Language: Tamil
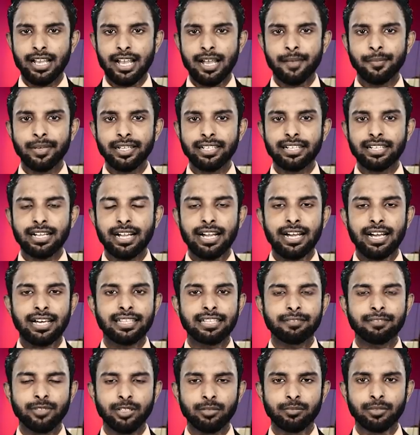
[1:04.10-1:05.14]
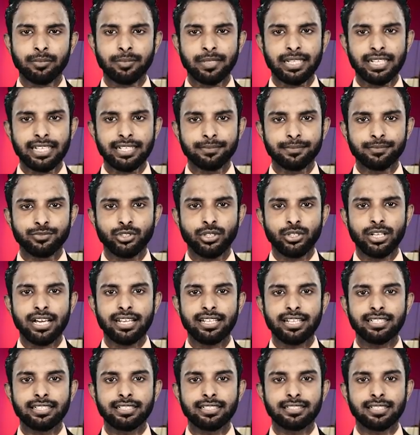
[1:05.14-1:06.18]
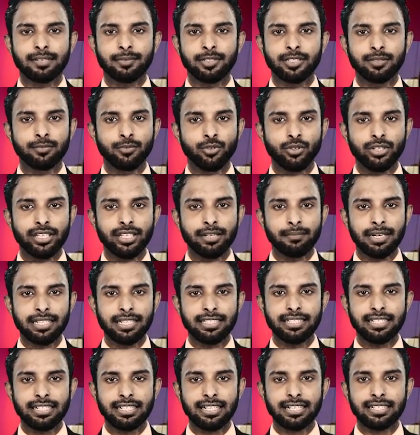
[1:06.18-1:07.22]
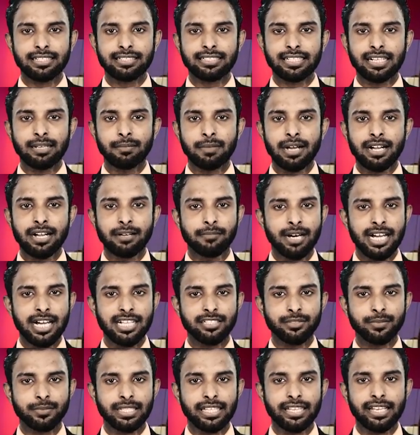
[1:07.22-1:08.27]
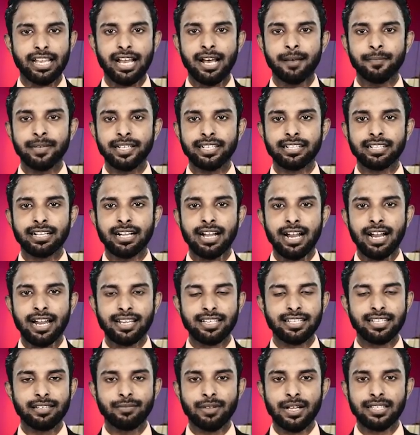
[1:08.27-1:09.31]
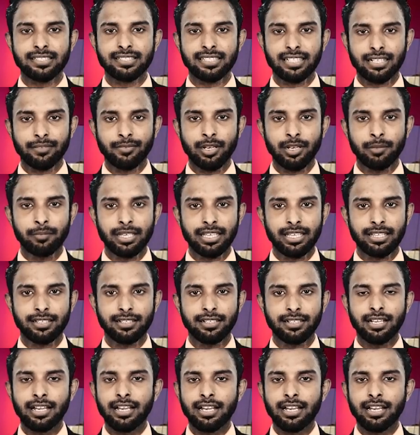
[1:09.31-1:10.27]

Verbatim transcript: அமெரிக்கா அதை விரும்பவில்லை ஜொரானை தமது முக்கிய மத்திய கிழக்கு தளமாக மாற்றுவதை அமெரிக்கா அடக்கி வாசிக்க விரும்பியது